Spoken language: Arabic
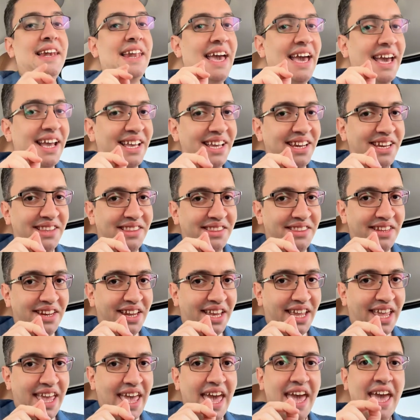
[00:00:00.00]
لكن
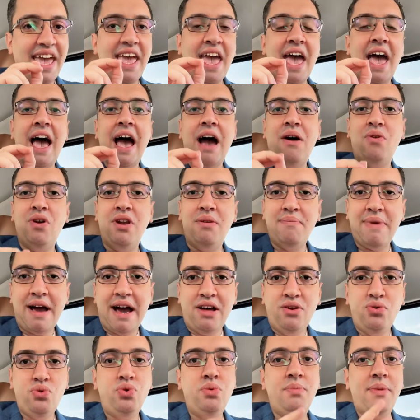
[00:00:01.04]
التركاية أو
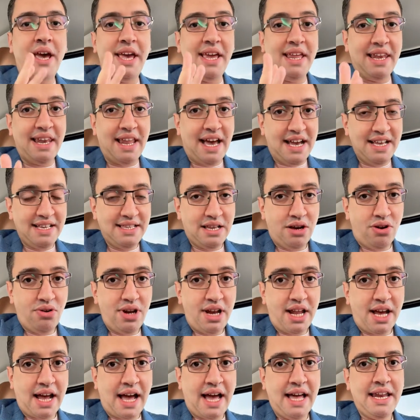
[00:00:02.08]
المعلومة اللي عايز
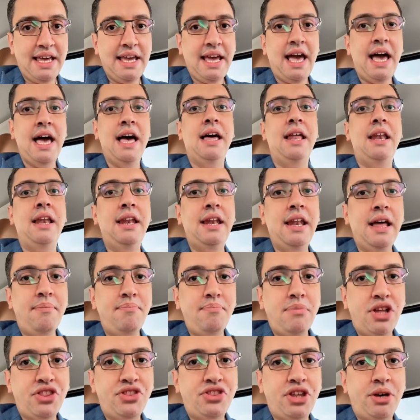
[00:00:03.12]
أقولك عليها
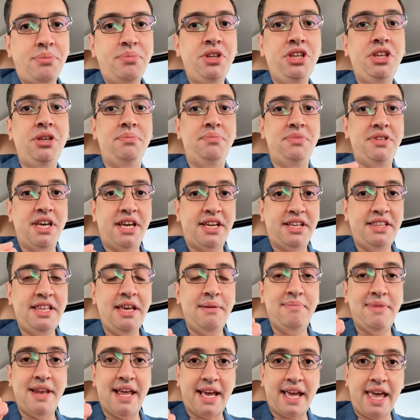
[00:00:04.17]
لما الطبيب
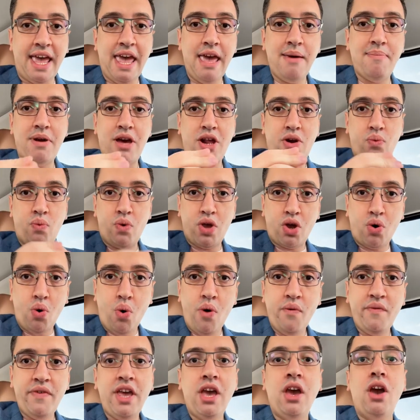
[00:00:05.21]
يكتب لك إبر
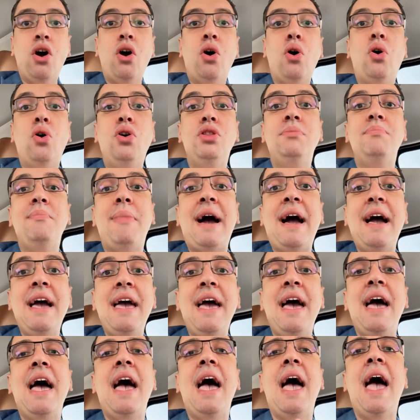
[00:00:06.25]
وجوفي خد
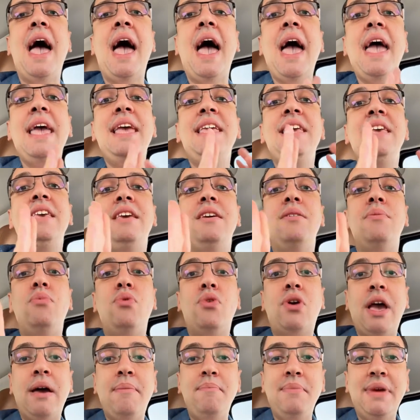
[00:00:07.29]
معاها اي
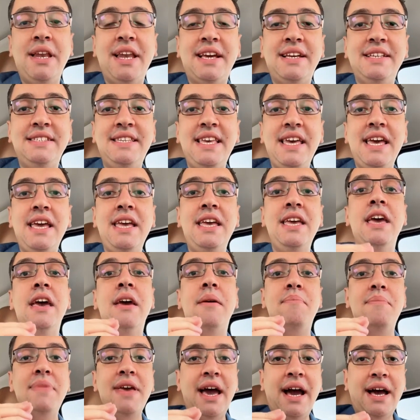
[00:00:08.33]
مكمل غذائي
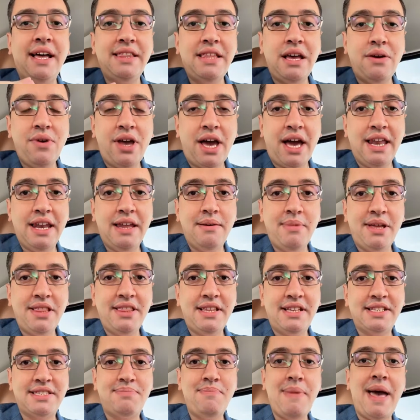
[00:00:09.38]
بيحتوي على
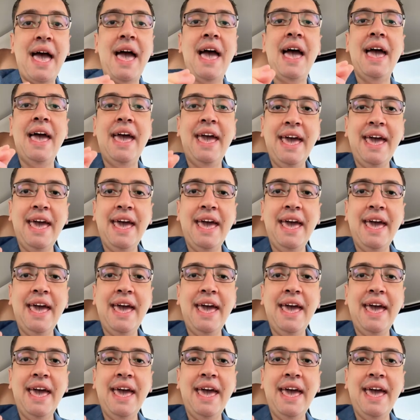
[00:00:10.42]
ماده اسمها